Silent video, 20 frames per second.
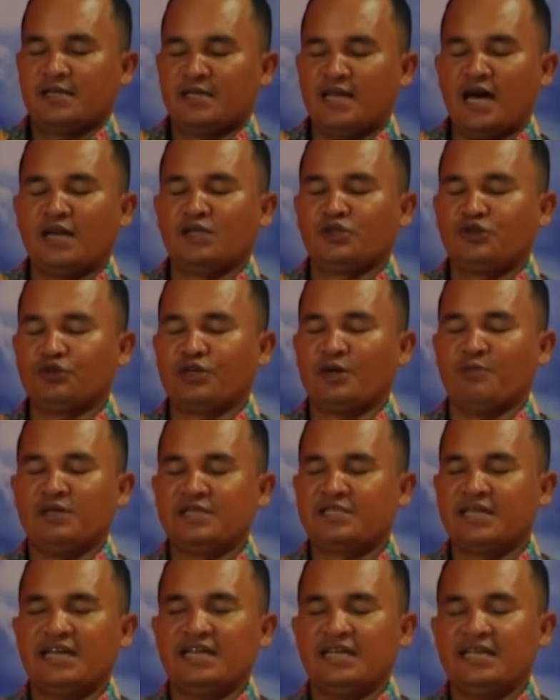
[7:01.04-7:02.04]
Dan juga
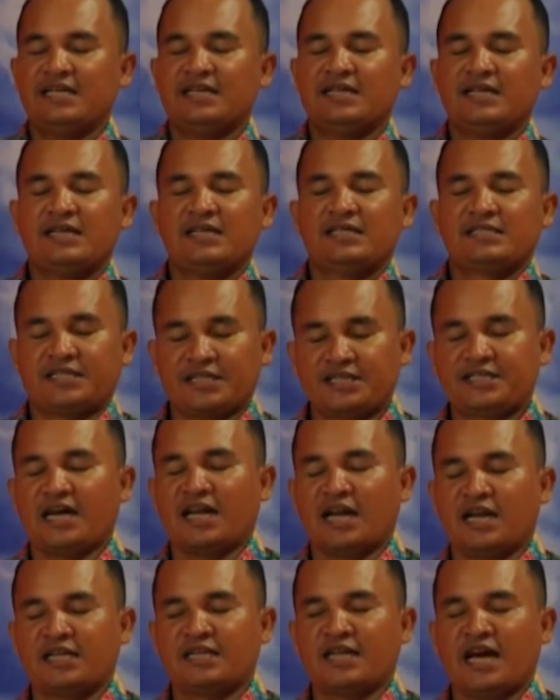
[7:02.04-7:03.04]
menjadi
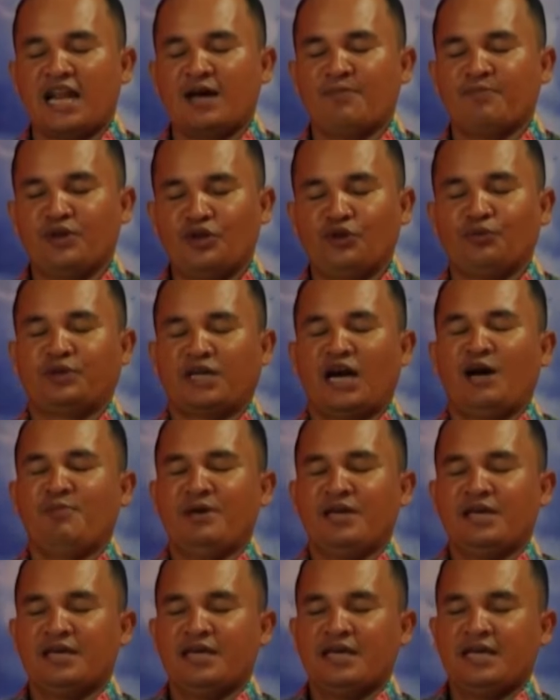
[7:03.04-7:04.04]
secara di dalam hidup
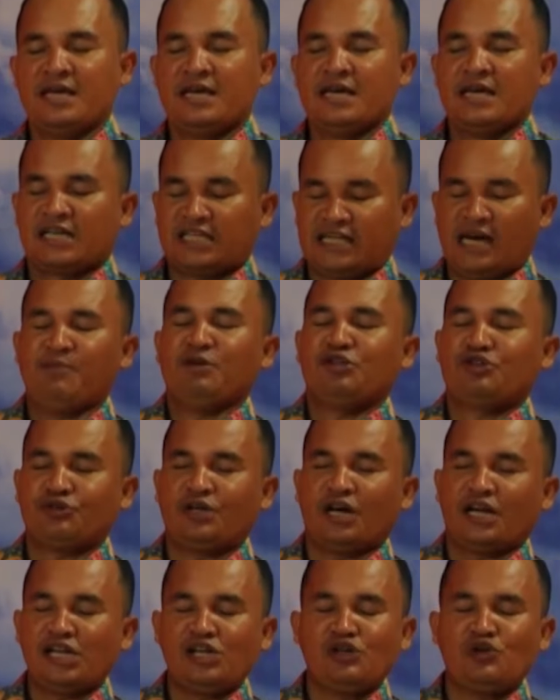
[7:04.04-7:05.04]
kami. Kami
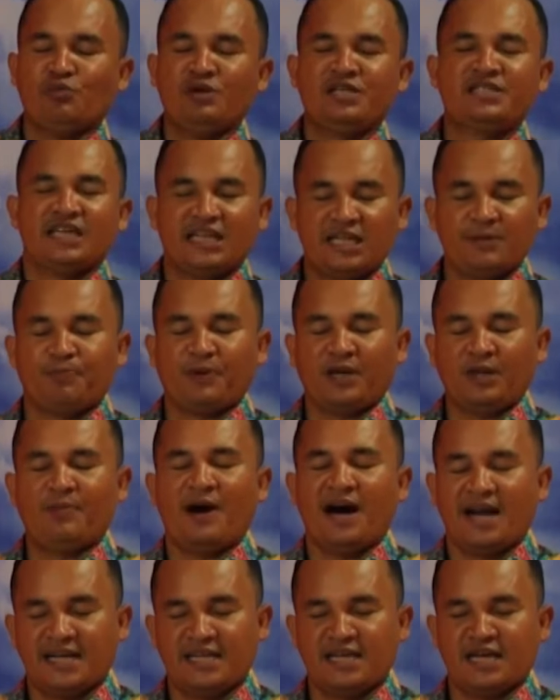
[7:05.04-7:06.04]
juga rindu menjadi
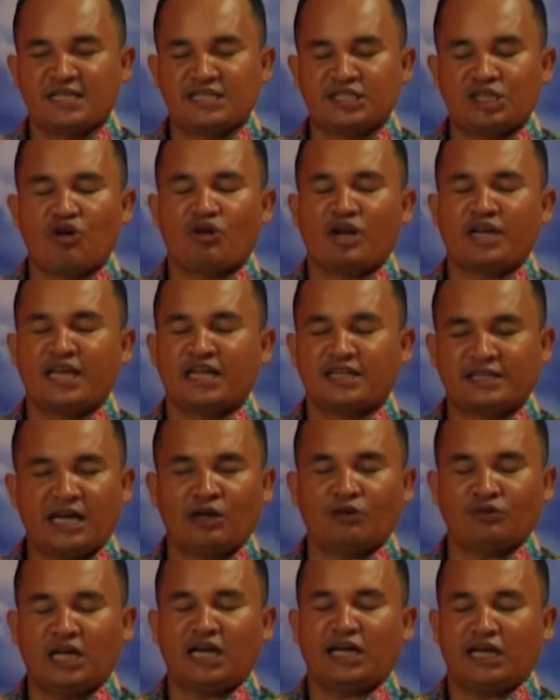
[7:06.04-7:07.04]
pribadi yang seorang yang
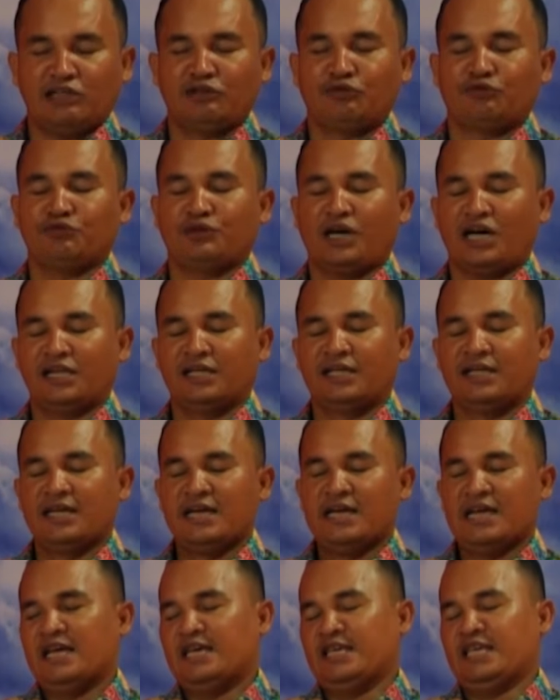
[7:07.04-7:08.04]
takut akan Tuhan.
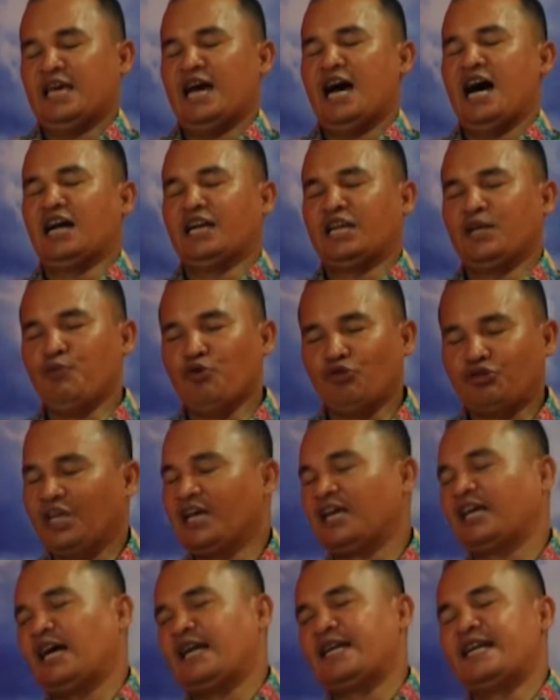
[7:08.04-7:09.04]
Yang
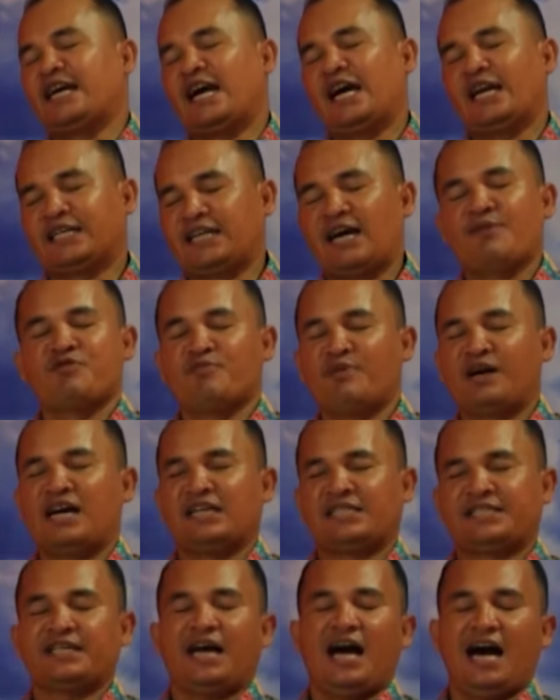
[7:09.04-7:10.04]
dibuktikan dengan kami
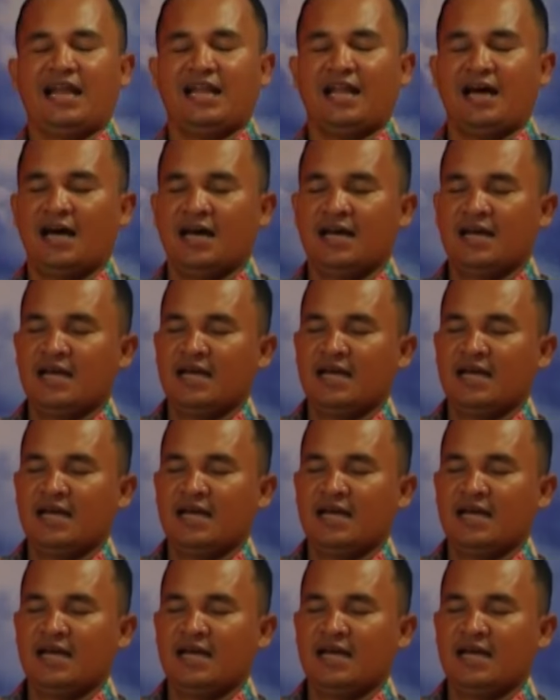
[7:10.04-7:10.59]
mengasihi Allah.